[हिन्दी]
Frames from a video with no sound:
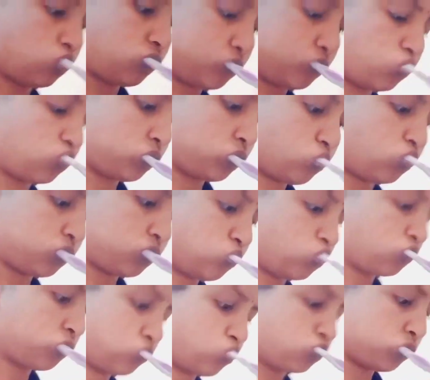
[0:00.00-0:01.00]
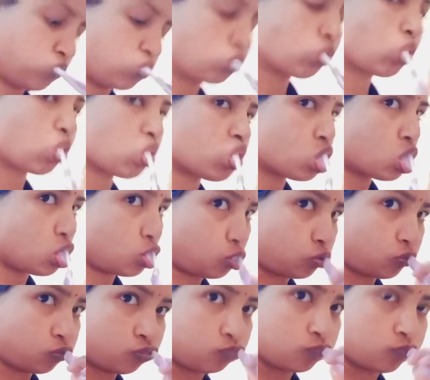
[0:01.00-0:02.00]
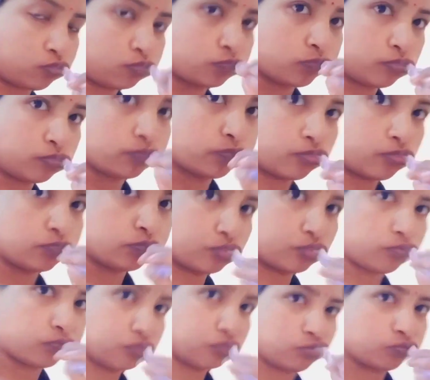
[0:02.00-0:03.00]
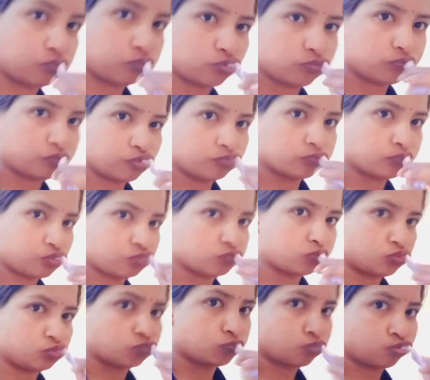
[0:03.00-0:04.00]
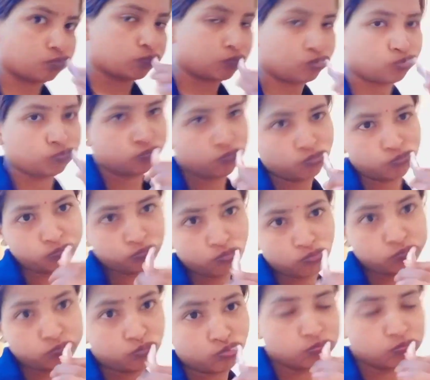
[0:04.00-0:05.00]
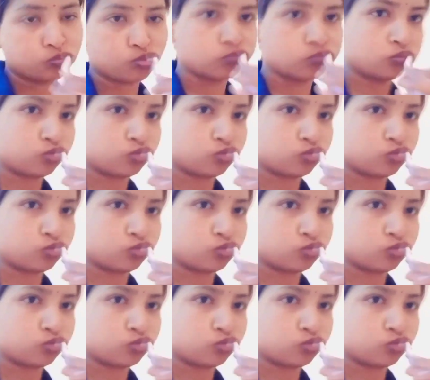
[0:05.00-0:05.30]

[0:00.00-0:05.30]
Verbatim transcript: आ रही है और नींद में ही मैं ब्रश करना स्टार्ट कर देती हूँ आज मैं छोटा सा अपना